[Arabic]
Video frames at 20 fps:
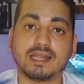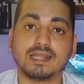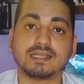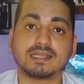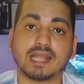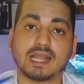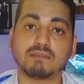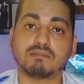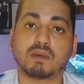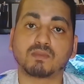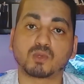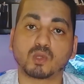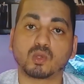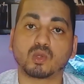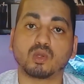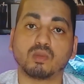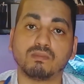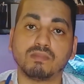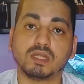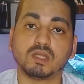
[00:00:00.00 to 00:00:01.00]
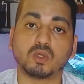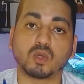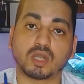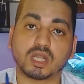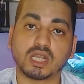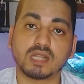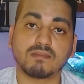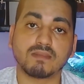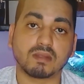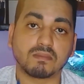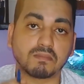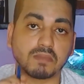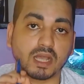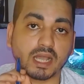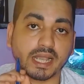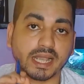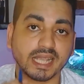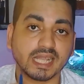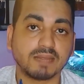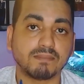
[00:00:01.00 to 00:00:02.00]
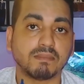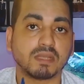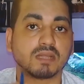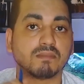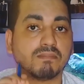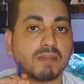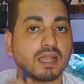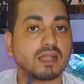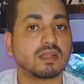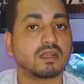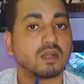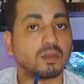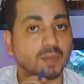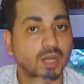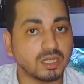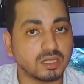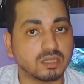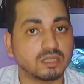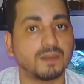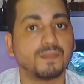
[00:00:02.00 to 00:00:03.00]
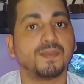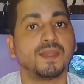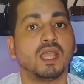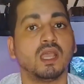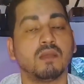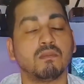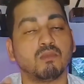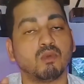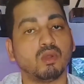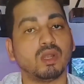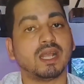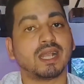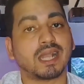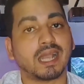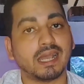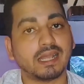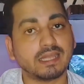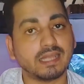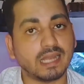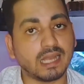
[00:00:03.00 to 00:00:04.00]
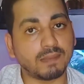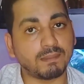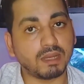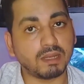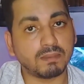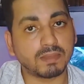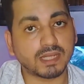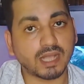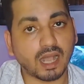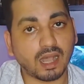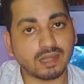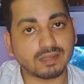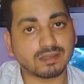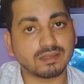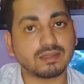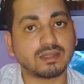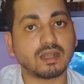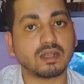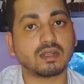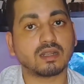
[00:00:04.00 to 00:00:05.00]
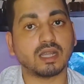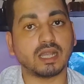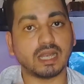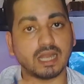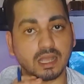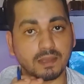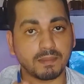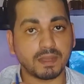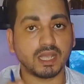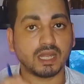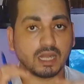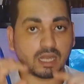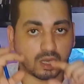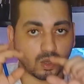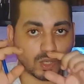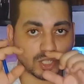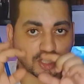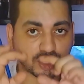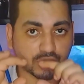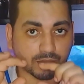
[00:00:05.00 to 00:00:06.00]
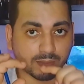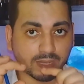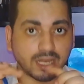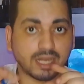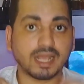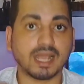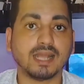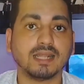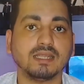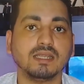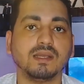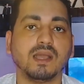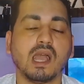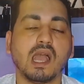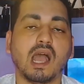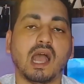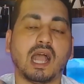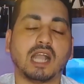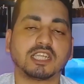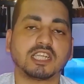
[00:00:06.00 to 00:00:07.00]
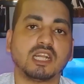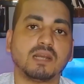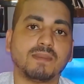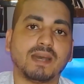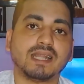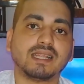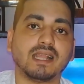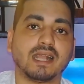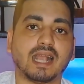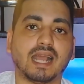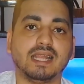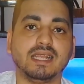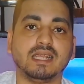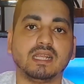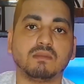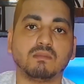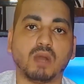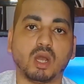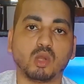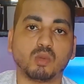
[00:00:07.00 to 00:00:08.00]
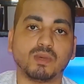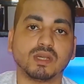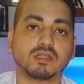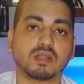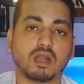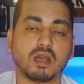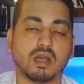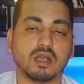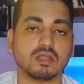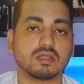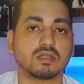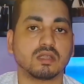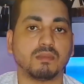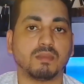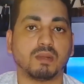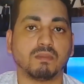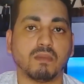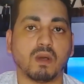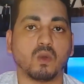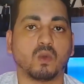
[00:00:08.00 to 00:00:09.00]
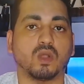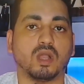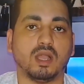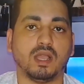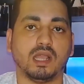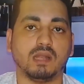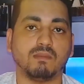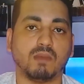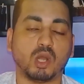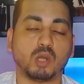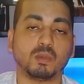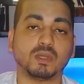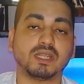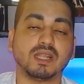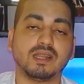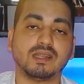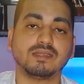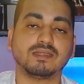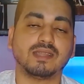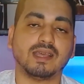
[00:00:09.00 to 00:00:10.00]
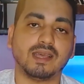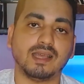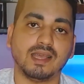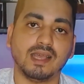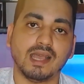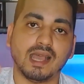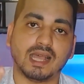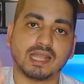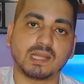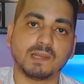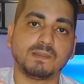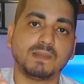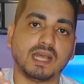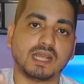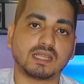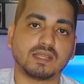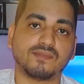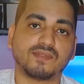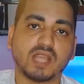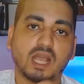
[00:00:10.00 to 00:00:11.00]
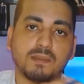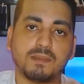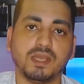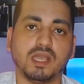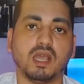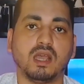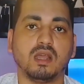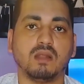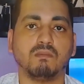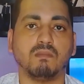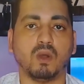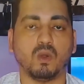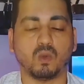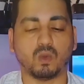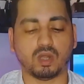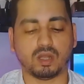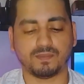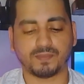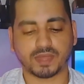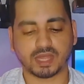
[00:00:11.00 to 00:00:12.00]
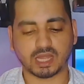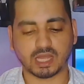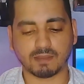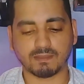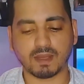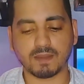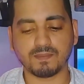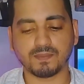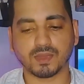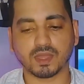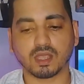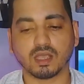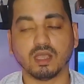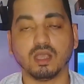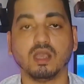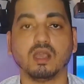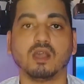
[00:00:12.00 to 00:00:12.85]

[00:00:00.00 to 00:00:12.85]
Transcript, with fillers: اللي انت لما بتطلب منه خدمه خدمه بنك مصر بيقول لك هات الايميل بتاع حضرتك الايميل اللي هو الجيميل يعني عشان ابعت لك عليه المعلومات الخاصه بالموقع المعلومات اللي انت هتبدا تفتح بيها الموقع تمام